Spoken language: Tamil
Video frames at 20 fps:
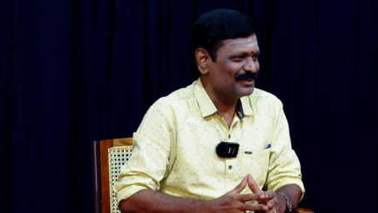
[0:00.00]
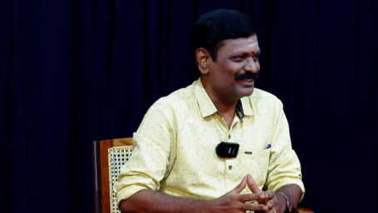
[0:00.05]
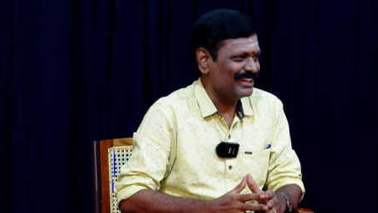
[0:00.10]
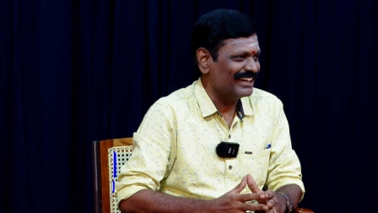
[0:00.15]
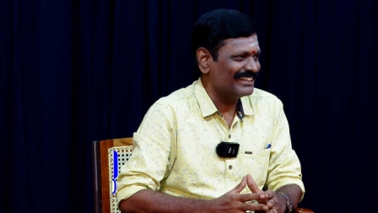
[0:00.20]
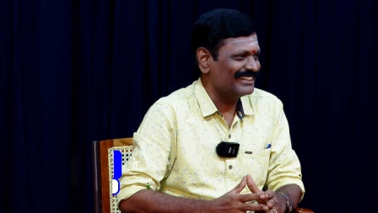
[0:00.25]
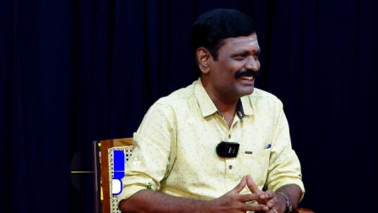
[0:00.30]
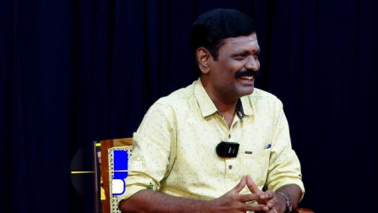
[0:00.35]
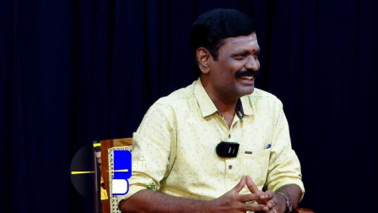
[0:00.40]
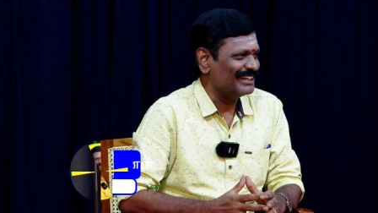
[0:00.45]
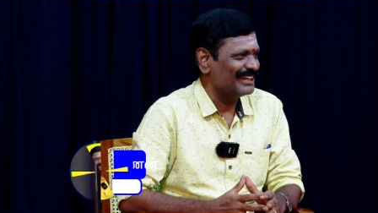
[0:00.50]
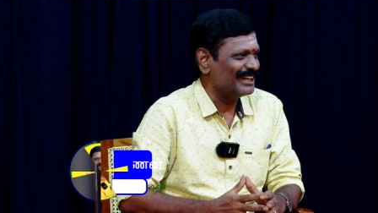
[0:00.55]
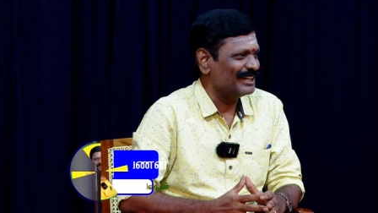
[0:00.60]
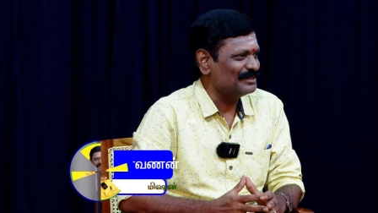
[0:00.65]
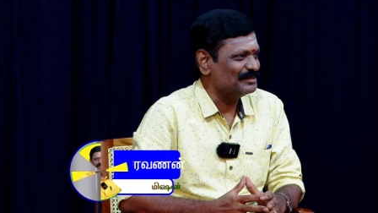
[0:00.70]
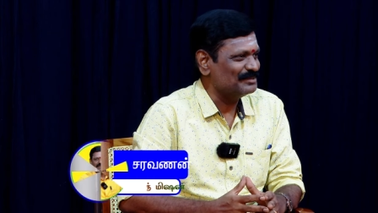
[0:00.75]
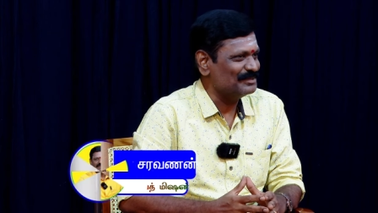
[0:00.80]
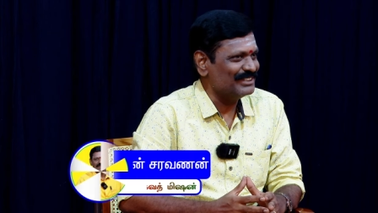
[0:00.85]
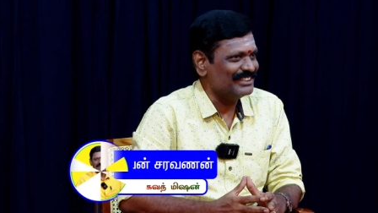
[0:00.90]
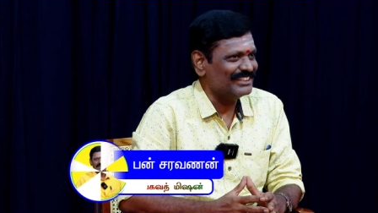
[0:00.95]
வேட்டை
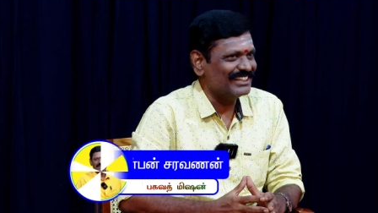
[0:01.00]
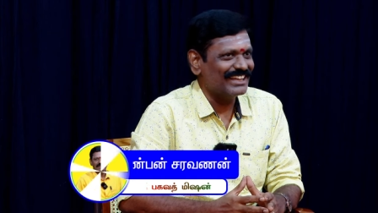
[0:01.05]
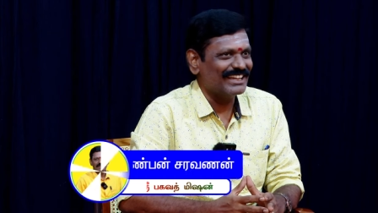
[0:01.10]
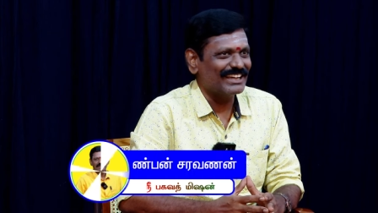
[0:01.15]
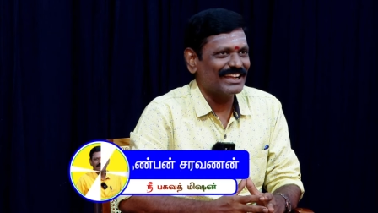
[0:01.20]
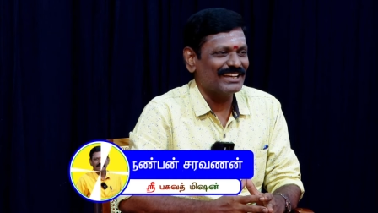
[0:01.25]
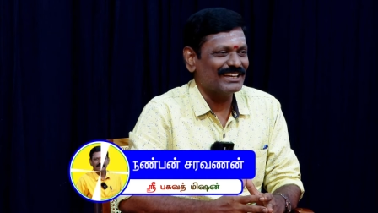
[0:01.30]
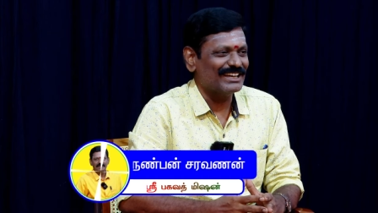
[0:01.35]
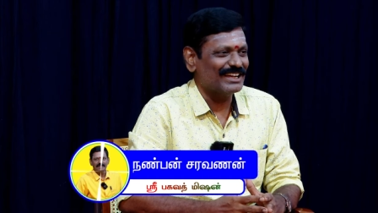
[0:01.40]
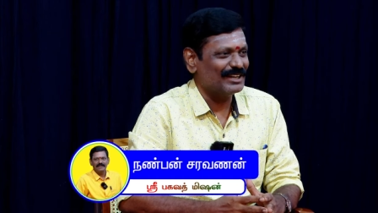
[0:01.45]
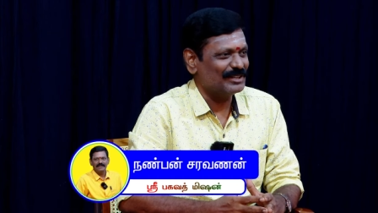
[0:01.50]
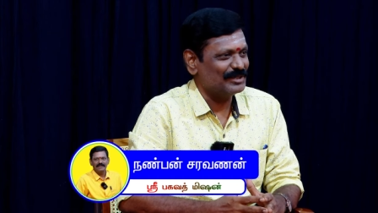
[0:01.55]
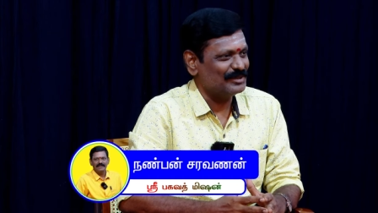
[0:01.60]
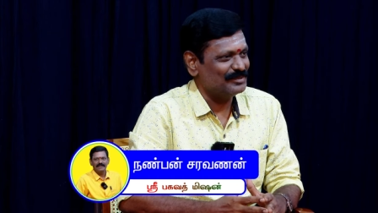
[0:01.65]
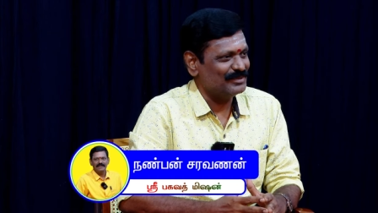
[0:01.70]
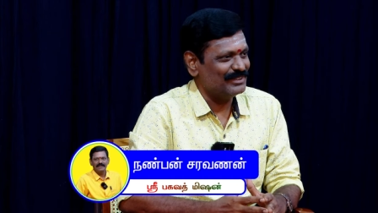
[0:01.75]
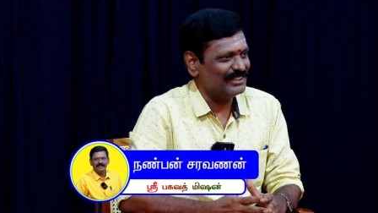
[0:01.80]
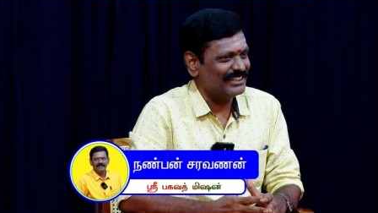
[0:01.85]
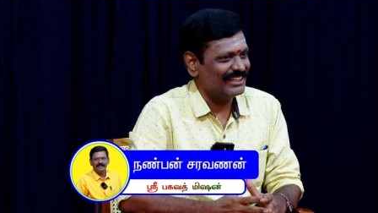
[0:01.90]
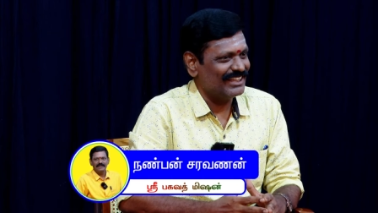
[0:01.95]
நாய்வீங்க
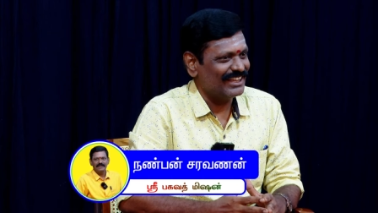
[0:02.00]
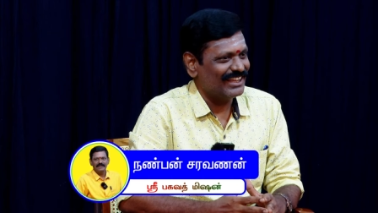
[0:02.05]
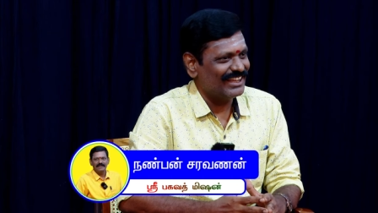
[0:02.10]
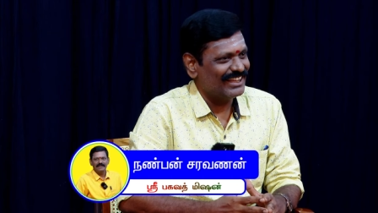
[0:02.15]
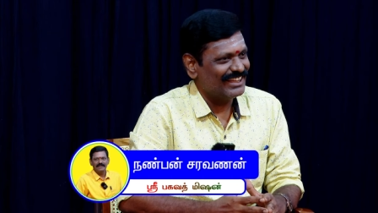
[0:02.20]
கண்ணாடிவீங்க